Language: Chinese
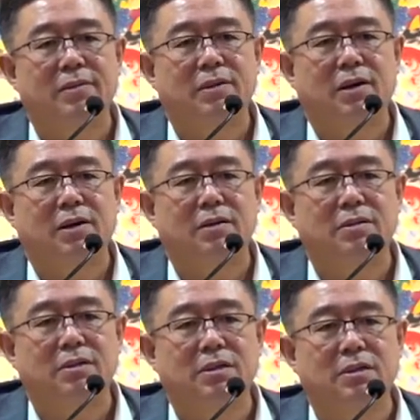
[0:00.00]
啊，
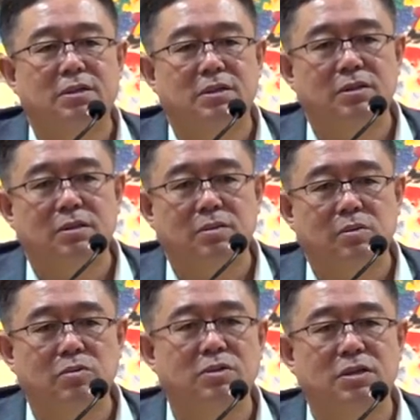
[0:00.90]
你的这个
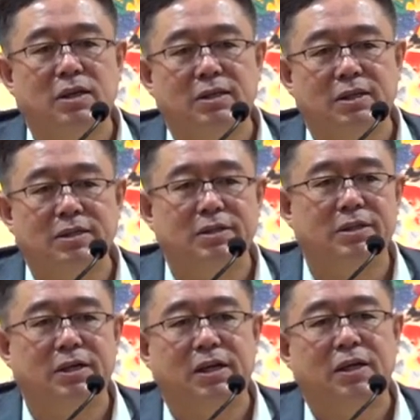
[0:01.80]
公司里的这
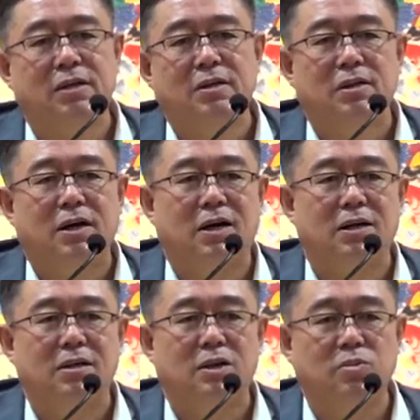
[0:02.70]
些
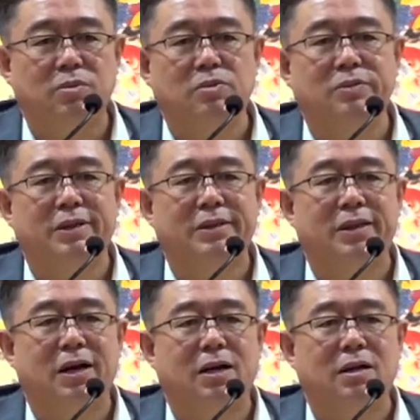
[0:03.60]
啊留不住人
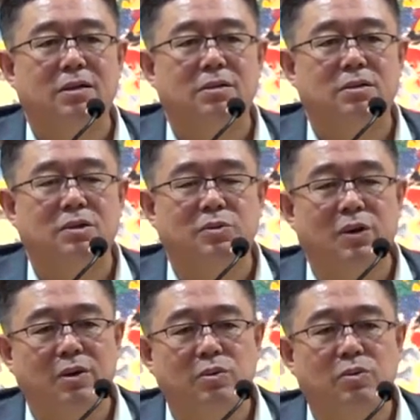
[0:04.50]
呐，这个
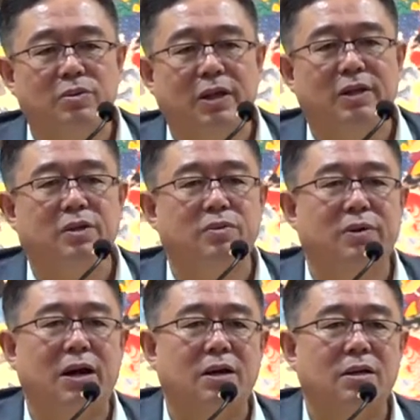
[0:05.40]
员工内斗
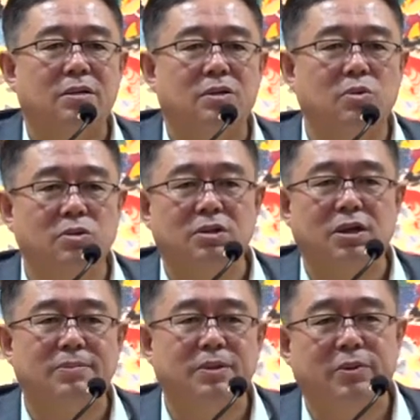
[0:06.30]
啊，都是
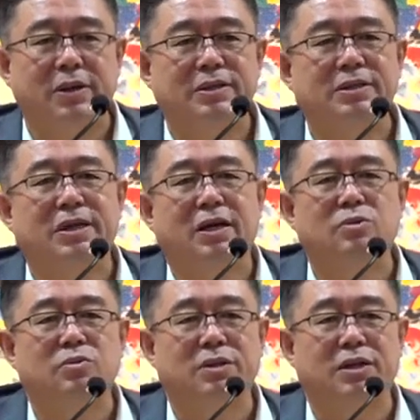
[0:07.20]
他们的冤亲债
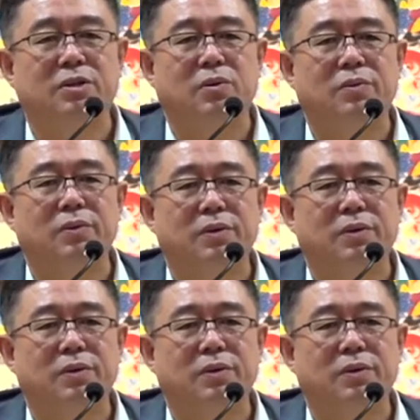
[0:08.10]
主在斗。